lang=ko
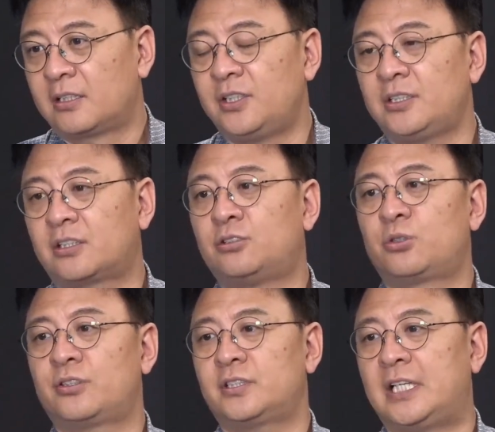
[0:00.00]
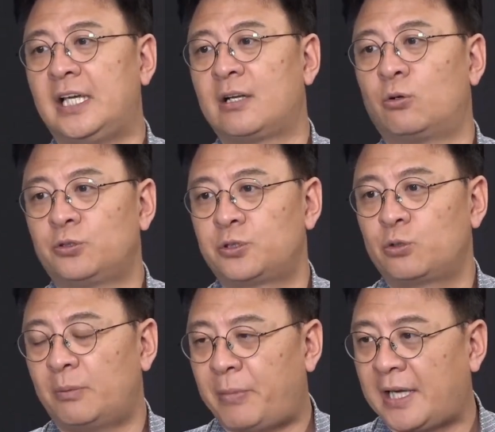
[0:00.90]
근데 이제 그 중에서 제일
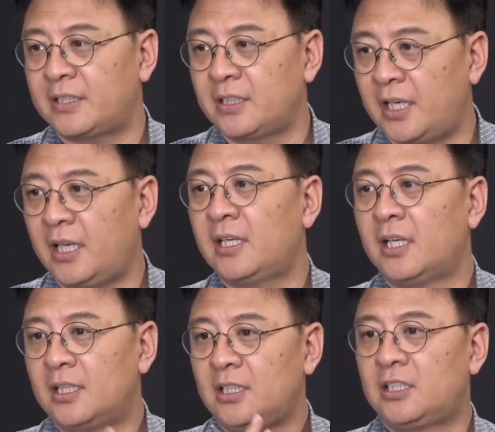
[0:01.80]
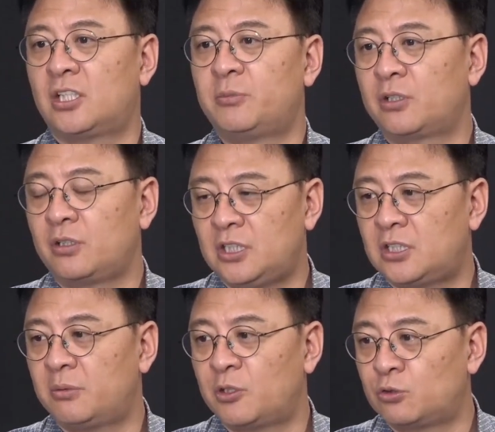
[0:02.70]
공소시효가 빠른 게
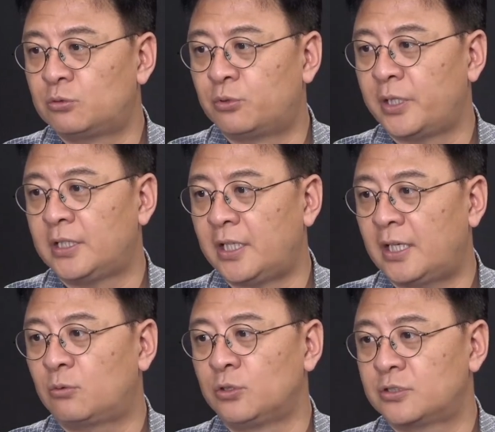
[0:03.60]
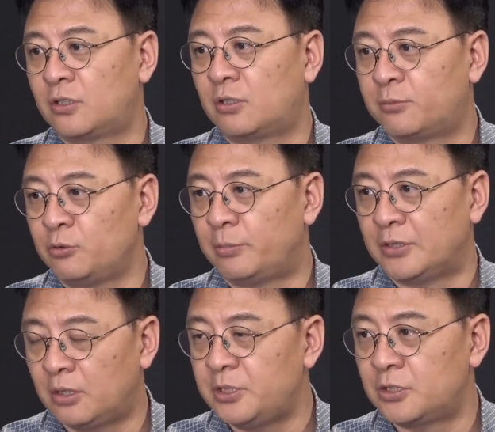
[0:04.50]
이재명 후보에 대한 공직선거법 위반
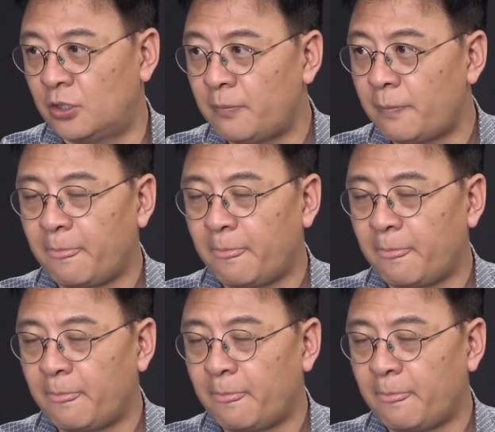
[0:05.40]
혐의죠.